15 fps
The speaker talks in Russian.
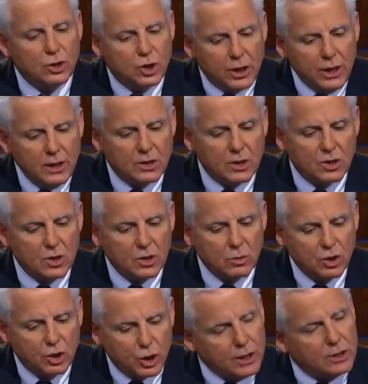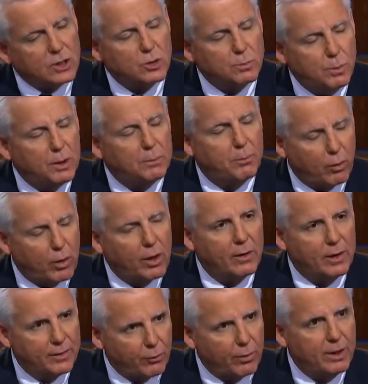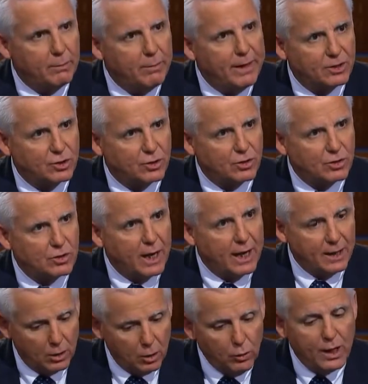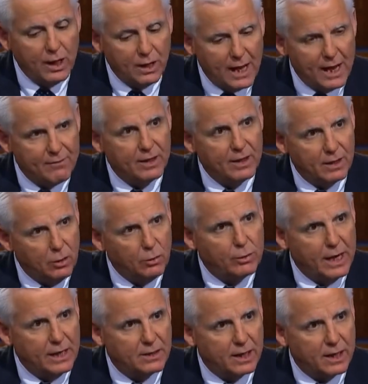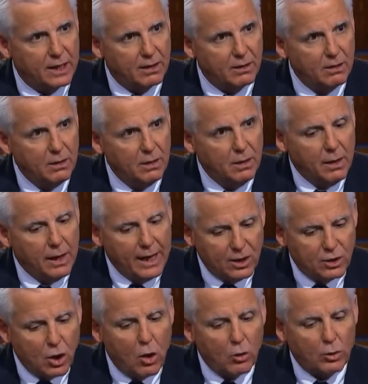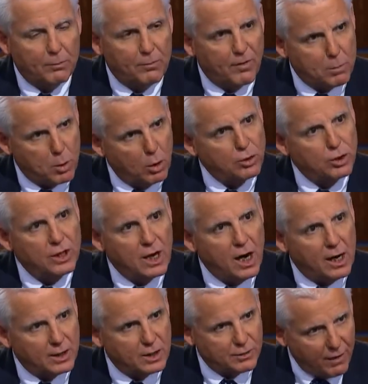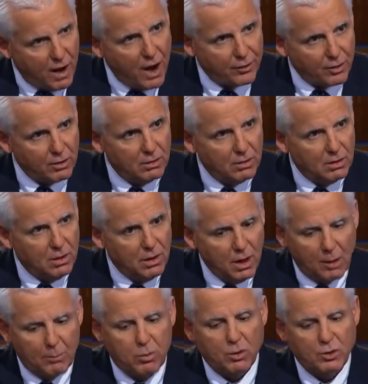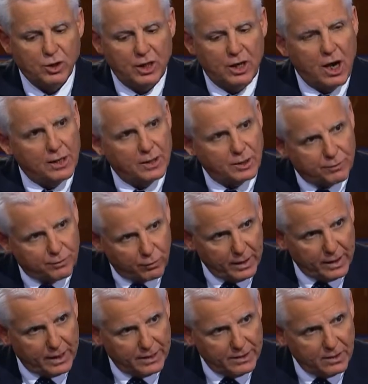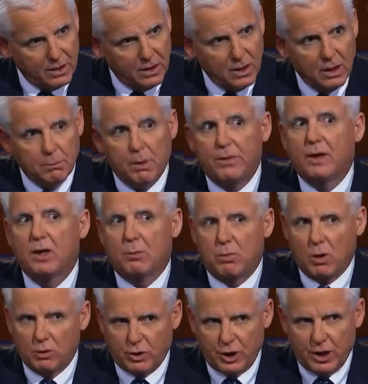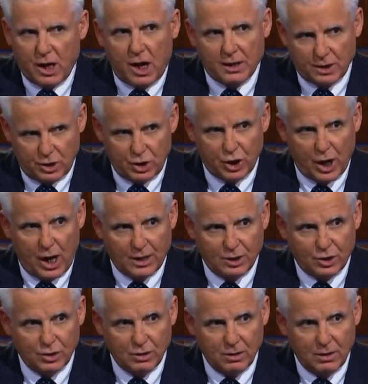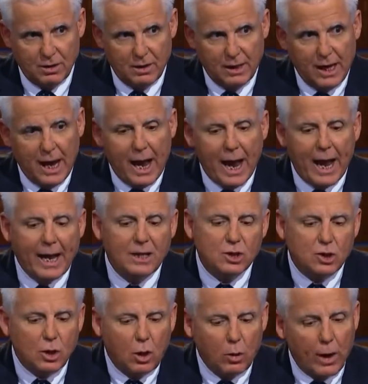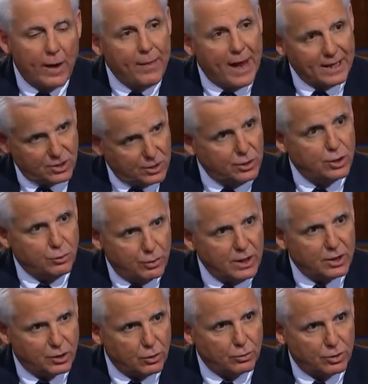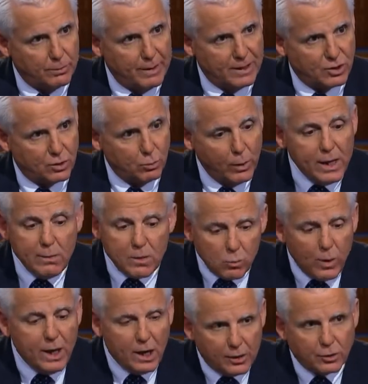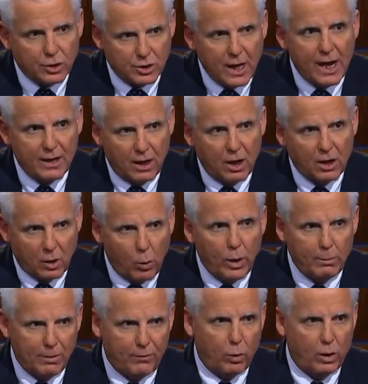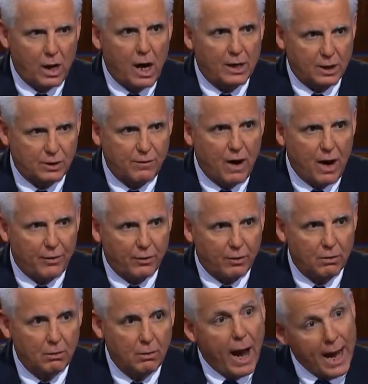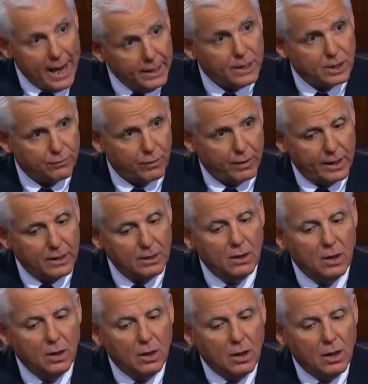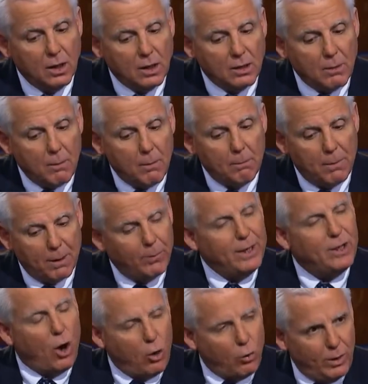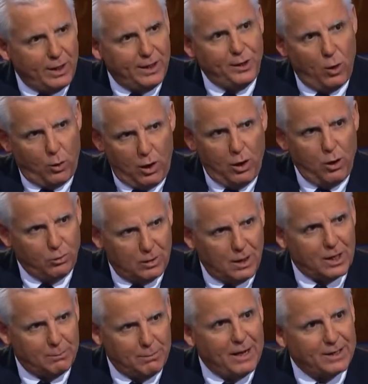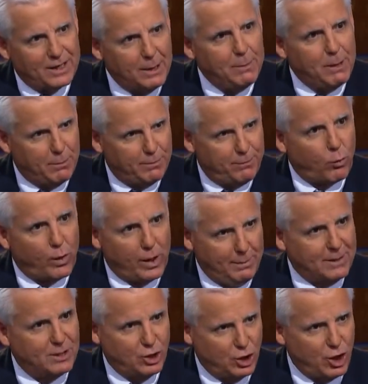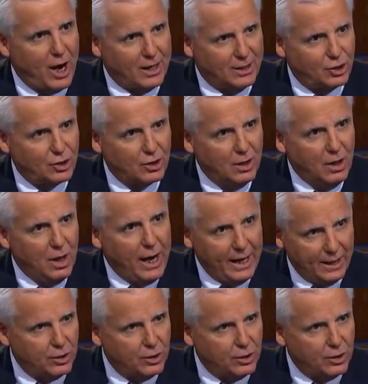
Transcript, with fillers: Да, именно так. Иисус говорил о молитве в трех измерениях. В Евангелии от Луки 11 и 18 главе он говорил о том, как приближаться к Богу, как к Отцу, как другу, а также как к судье. Это и есть измерение суда. Мы знаем, как приходить к Богу как к Отцу и как к другу, но очень слабо представляем, как быть, когда